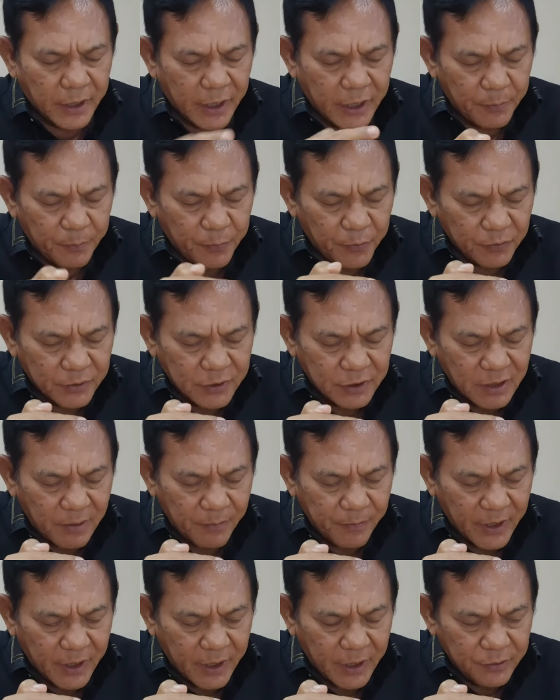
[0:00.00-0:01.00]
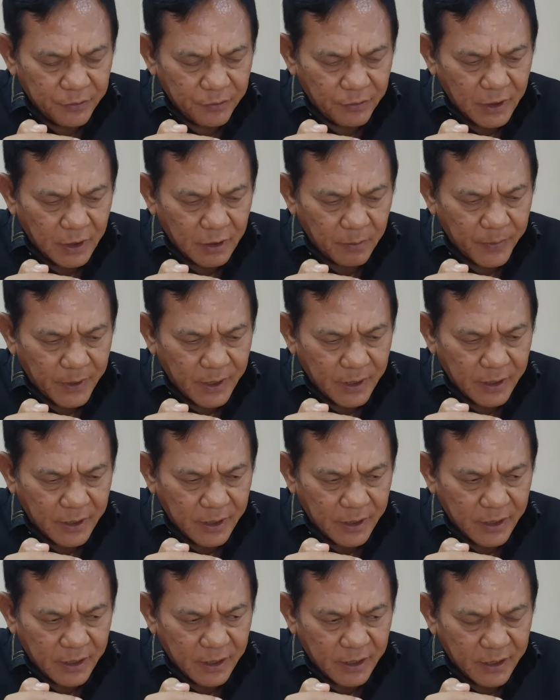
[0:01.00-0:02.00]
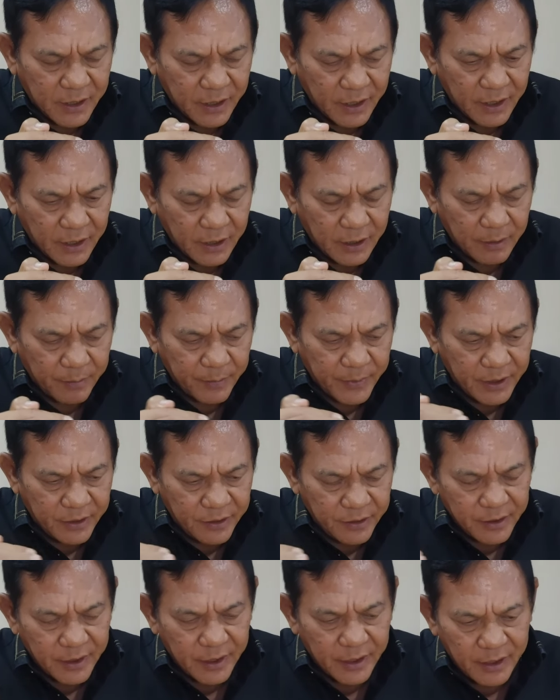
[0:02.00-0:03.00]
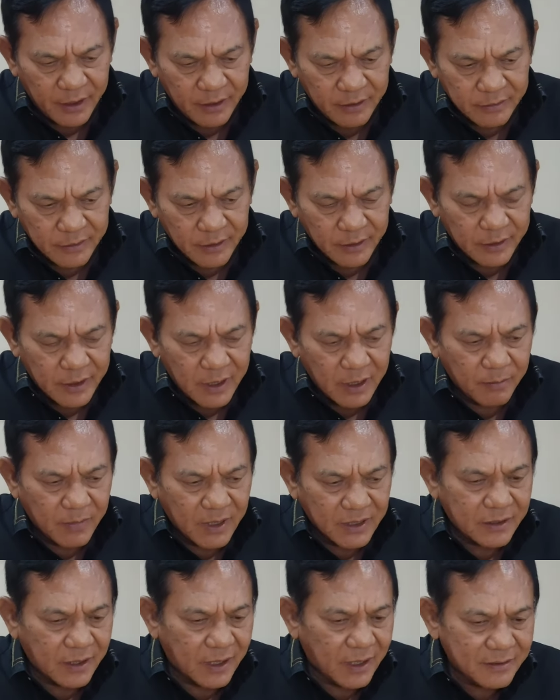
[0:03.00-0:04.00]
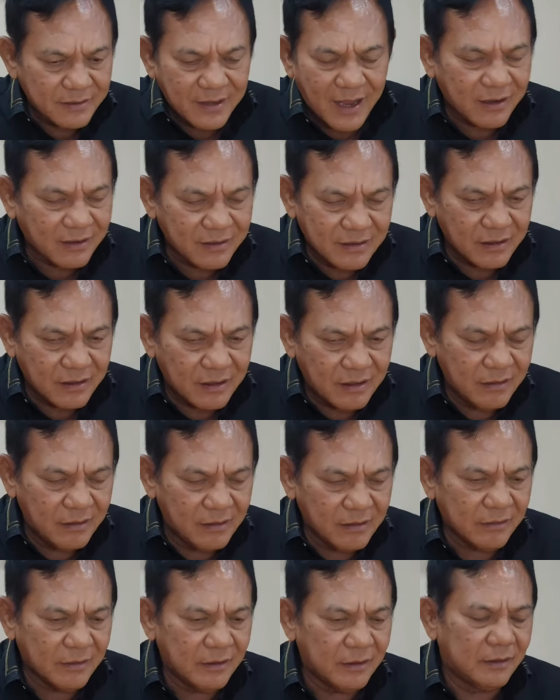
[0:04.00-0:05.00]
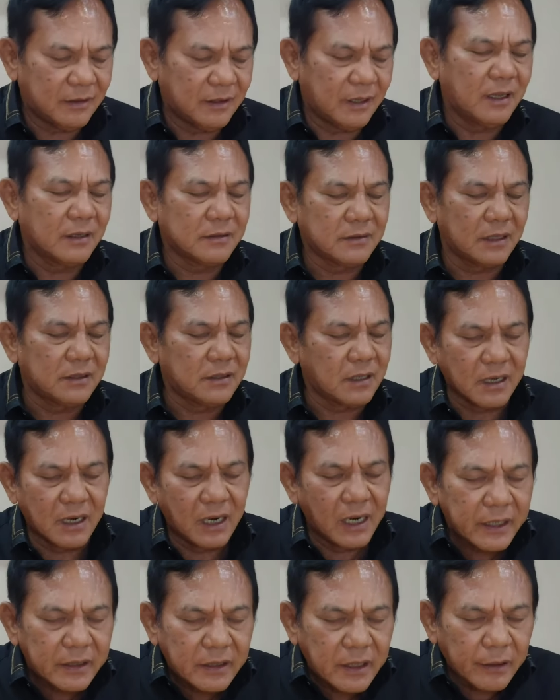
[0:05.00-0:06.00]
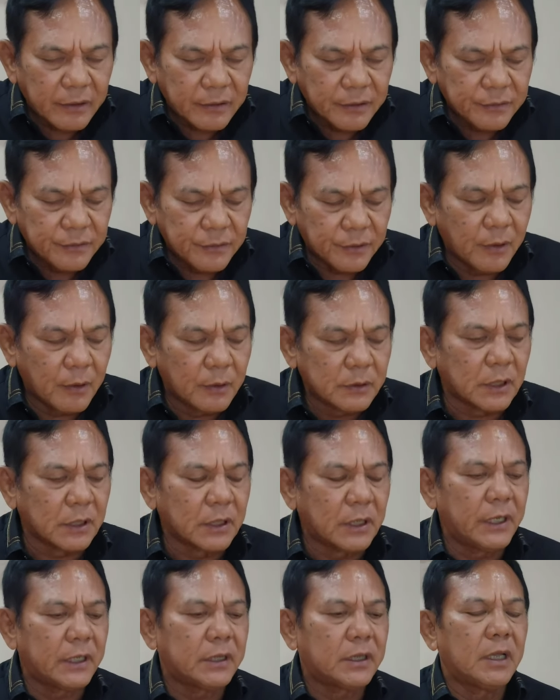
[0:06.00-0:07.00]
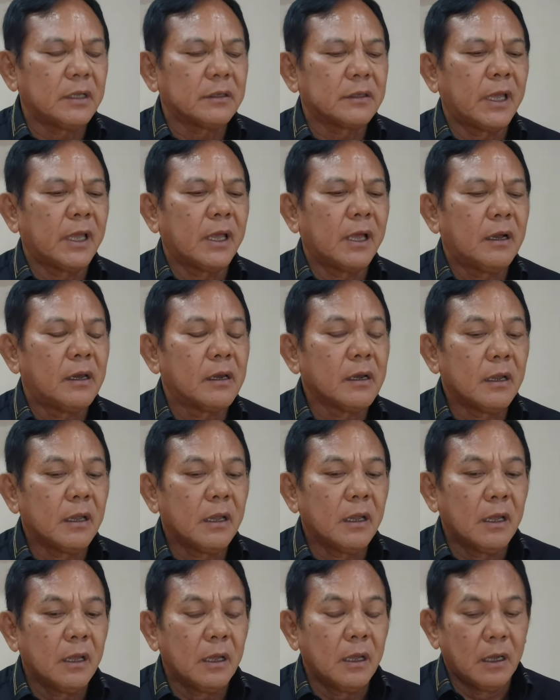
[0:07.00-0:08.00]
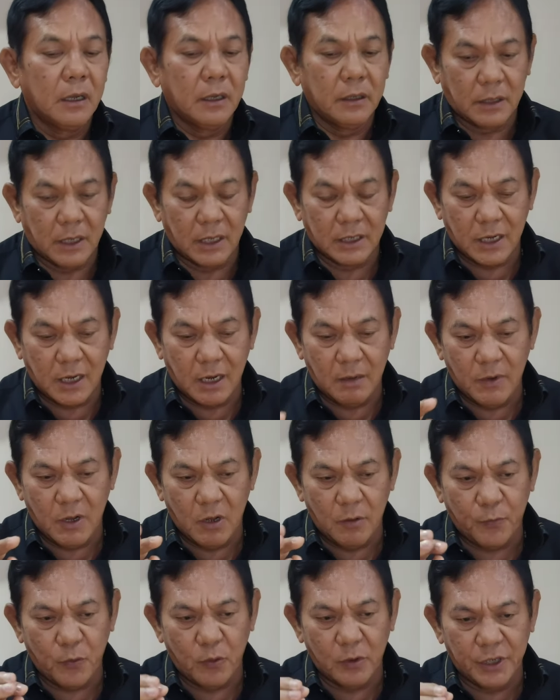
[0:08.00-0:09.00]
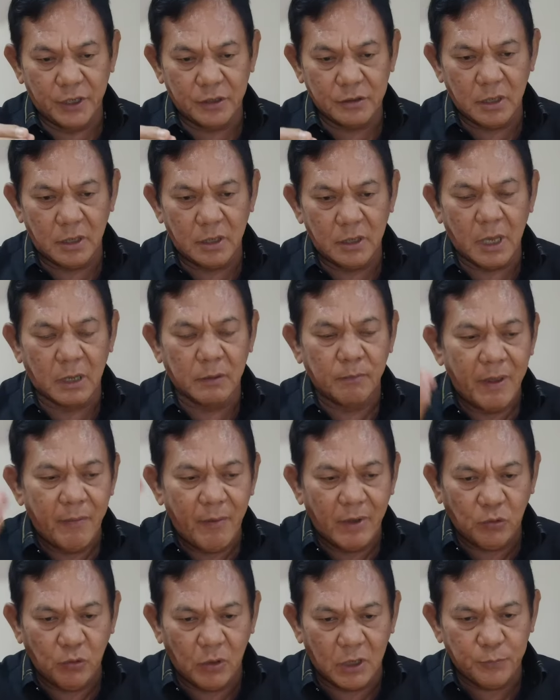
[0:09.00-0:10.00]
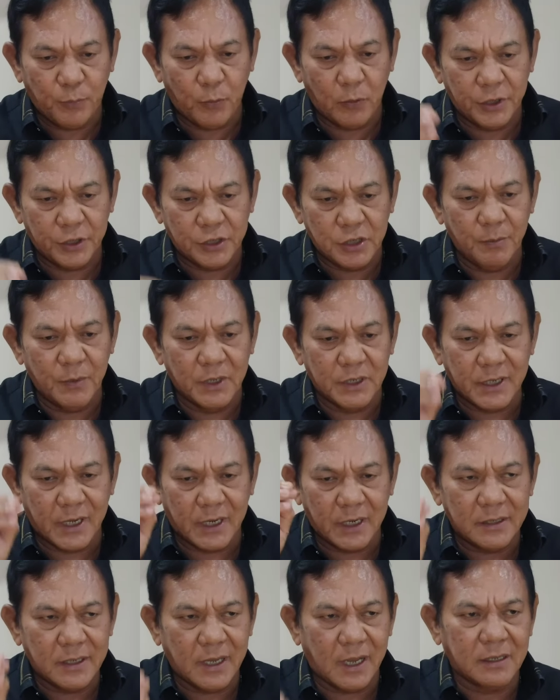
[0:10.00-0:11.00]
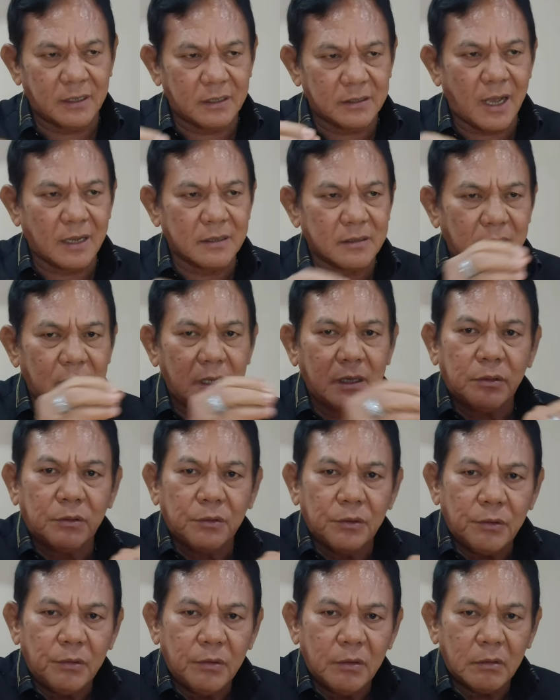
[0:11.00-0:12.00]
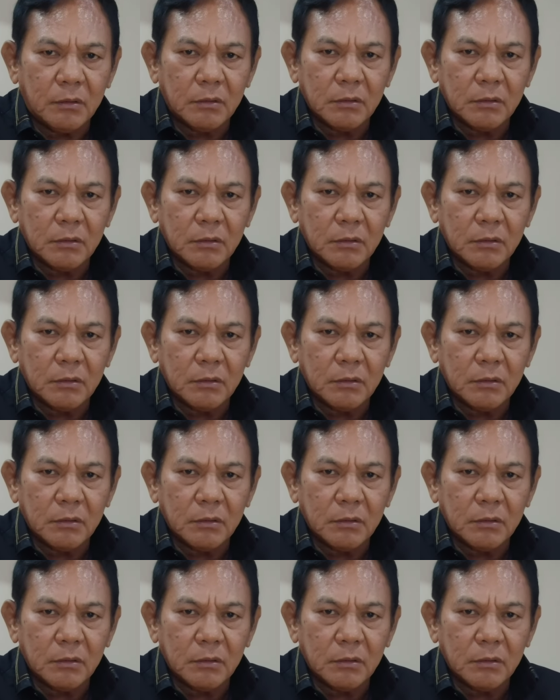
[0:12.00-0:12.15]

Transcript: nah ini perlu saya sampaikan juga kepada rekan-rekan media ya tentang masalah saksi ya, saya tergelitik jujur ngomong tergelitik saya katakan bahwa polisi ya memang tugas polisi mencari saksi-saksi itu